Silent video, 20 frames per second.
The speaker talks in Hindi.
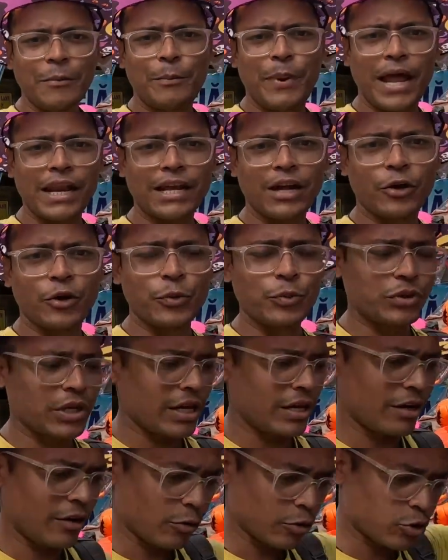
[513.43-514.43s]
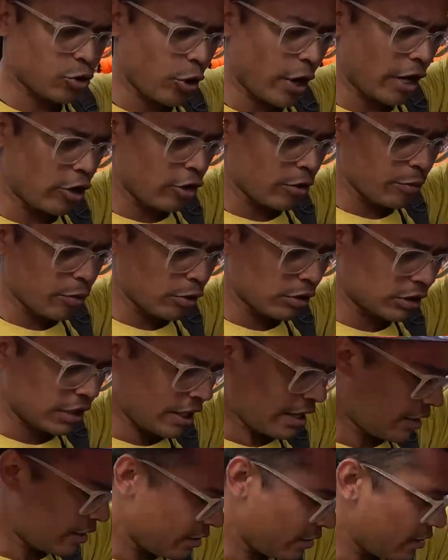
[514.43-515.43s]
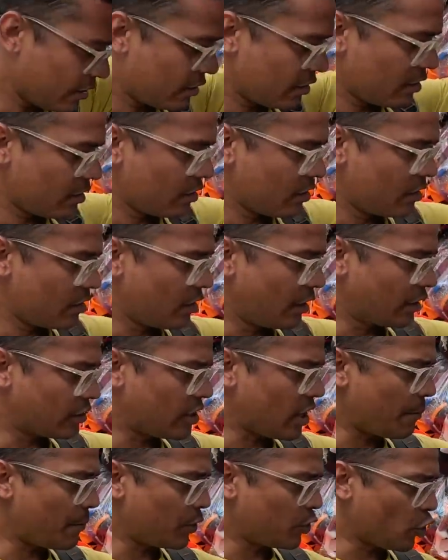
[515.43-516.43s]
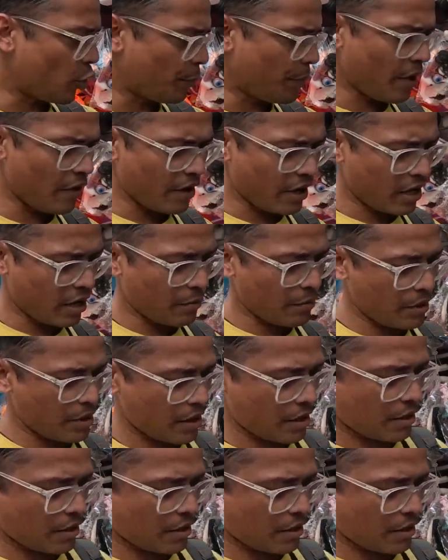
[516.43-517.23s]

पहन के घूमते हैं उसको हेलोइन बोलते हैं ऐसे यहाँ पे टोपियाँ वगैरह भी